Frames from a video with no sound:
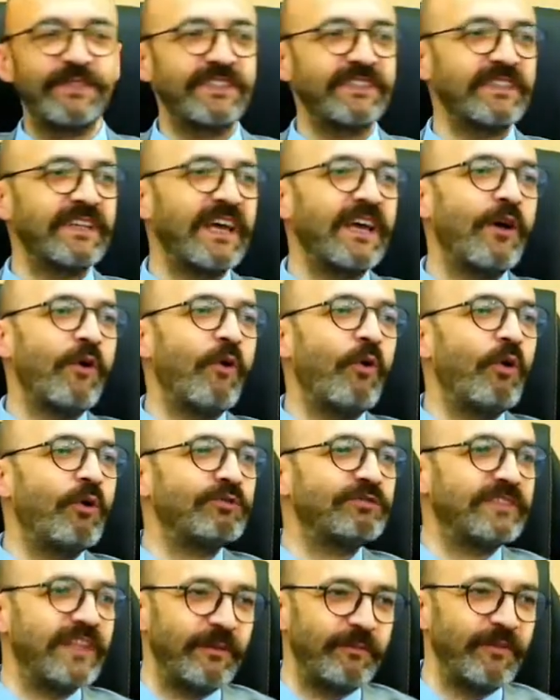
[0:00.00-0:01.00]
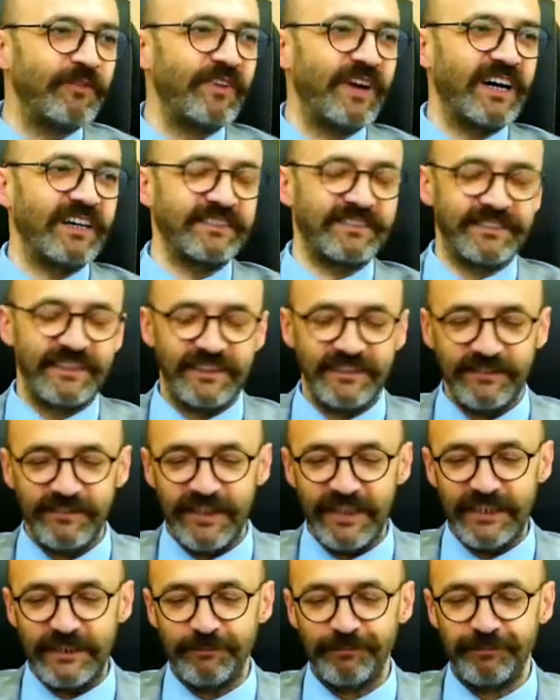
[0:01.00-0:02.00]
bir özlemi ve hasreti
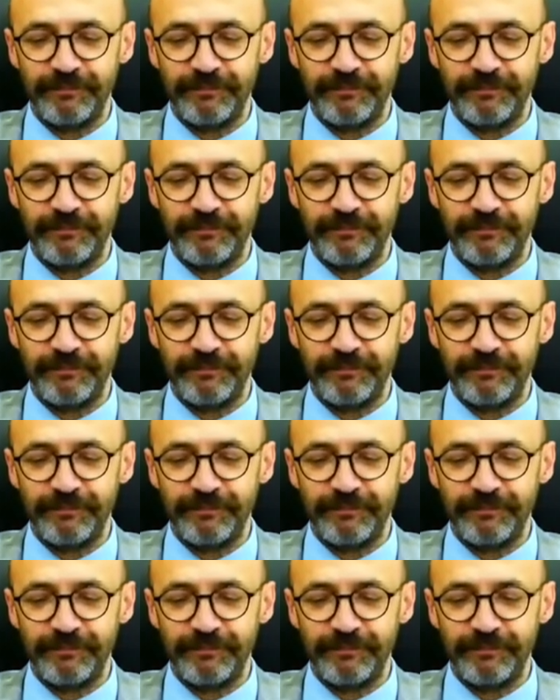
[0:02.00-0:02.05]
var.